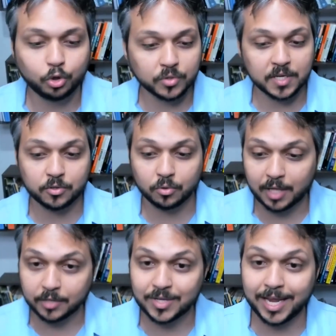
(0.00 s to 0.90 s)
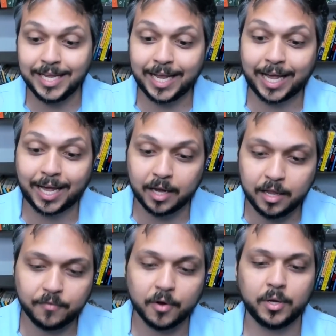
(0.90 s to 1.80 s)
dos resultados. É
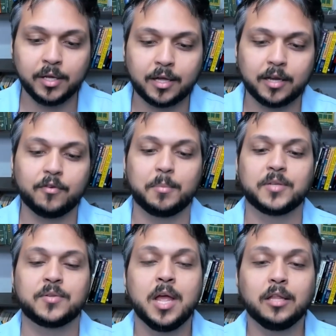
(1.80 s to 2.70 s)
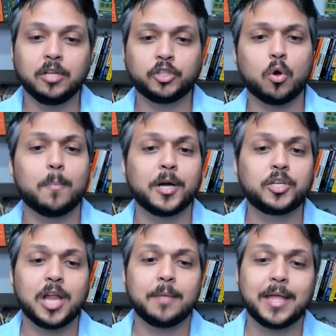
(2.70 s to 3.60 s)
incrível, incrível mesmo. Então deixa eu
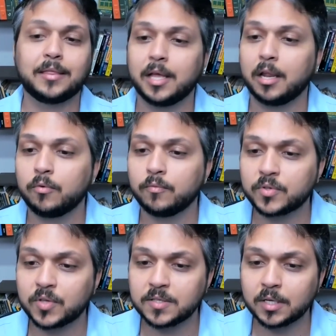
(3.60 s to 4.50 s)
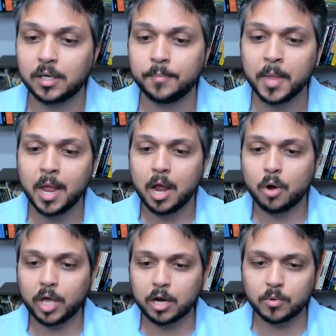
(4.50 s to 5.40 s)
compartilhar minha tela com vocês aqui.
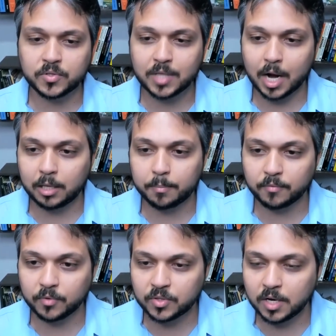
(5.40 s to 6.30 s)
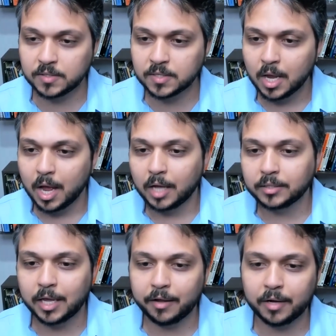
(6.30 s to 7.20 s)
Eu quero mostrar aqui para vocês
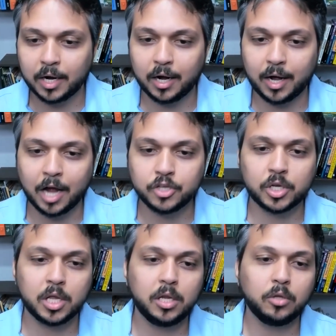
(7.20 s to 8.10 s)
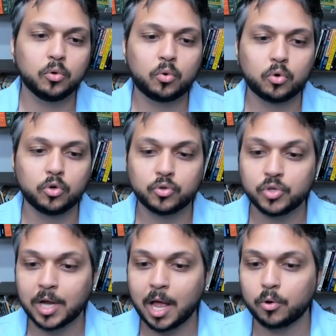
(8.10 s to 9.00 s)
né, adquirindo o curso
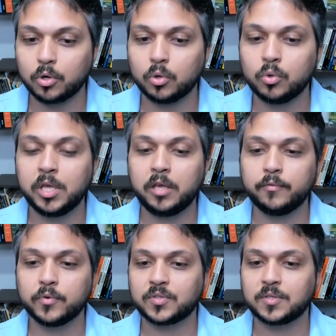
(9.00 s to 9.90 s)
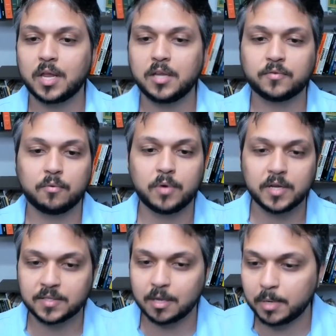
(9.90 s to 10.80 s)
de calor, o que, que vocês vão
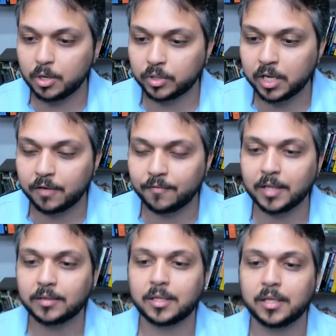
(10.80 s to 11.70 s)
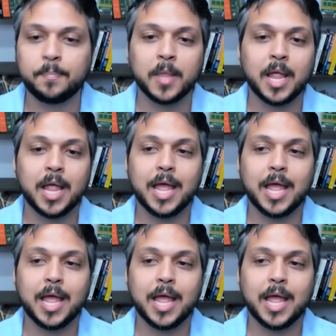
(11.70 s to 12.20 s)
receber, o que, que vai ter